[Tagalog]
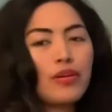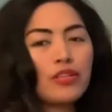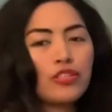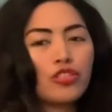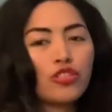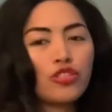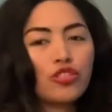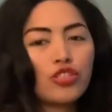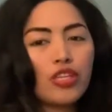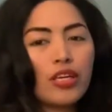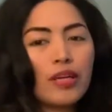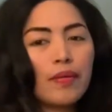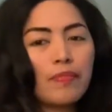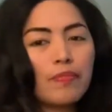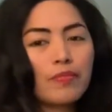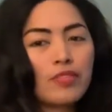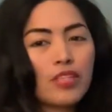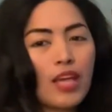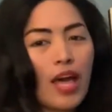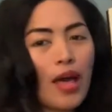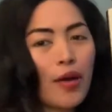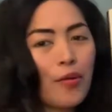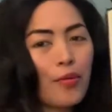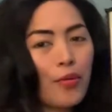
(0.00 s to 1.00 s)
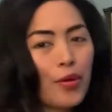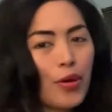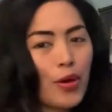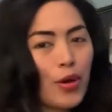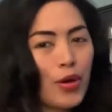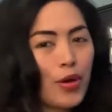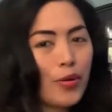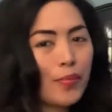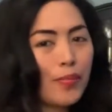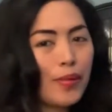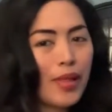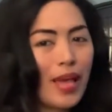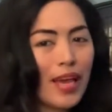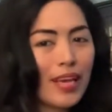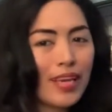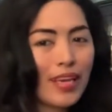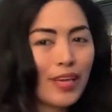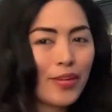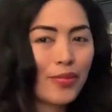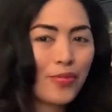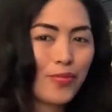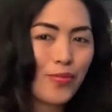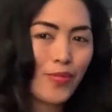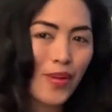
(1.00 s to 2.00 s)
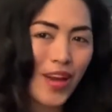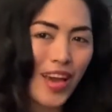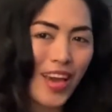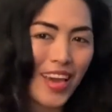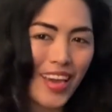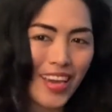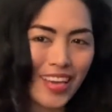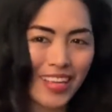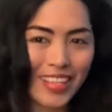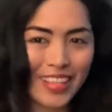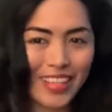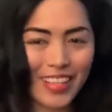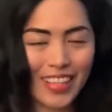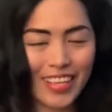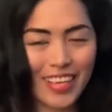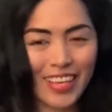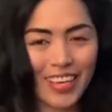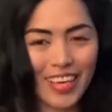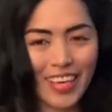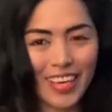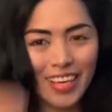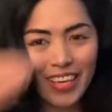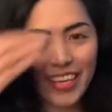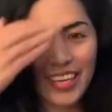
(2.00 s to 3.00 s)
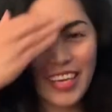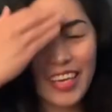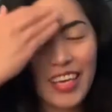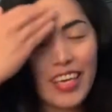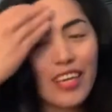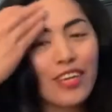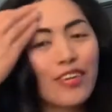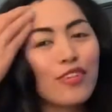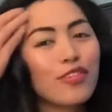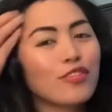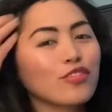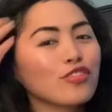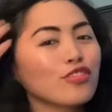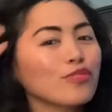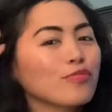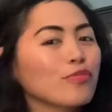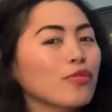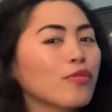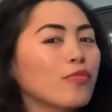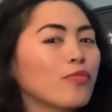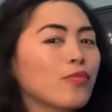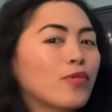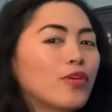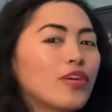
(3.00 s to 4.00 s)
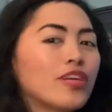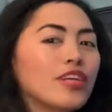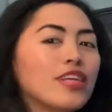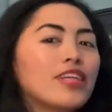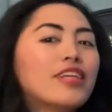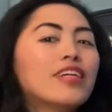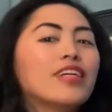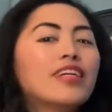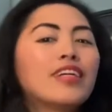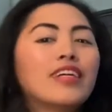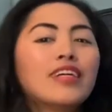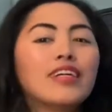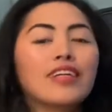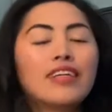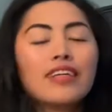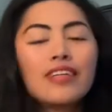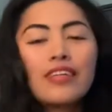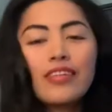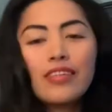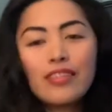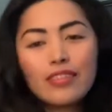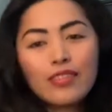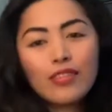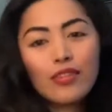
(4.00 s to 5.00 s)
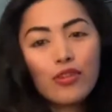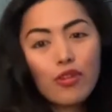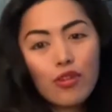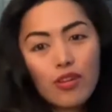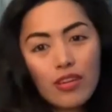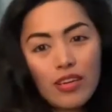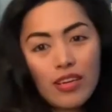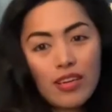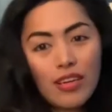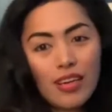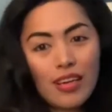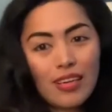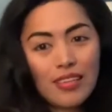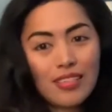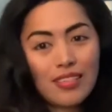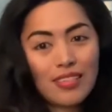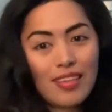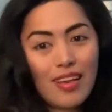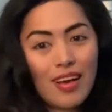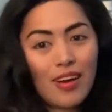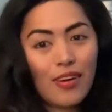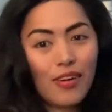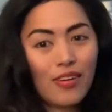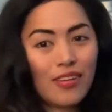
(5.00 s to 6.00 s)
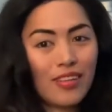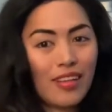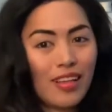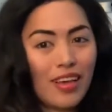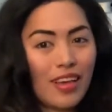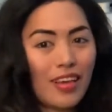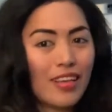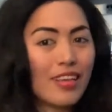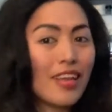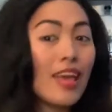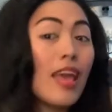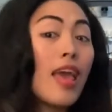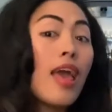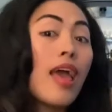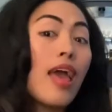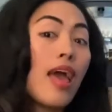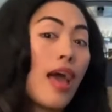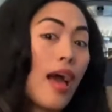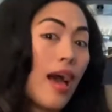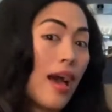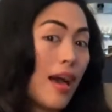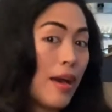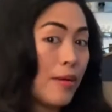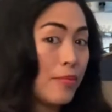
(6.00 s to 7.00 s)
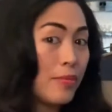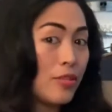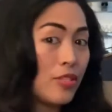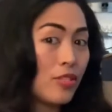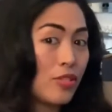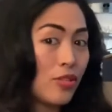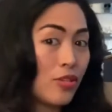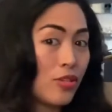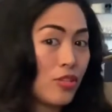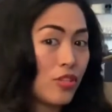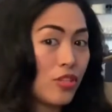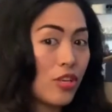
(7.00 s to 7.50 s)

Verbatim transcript: Strip Tower, black and white. Kung gusto mo umorder, gora na sa online amazon.com.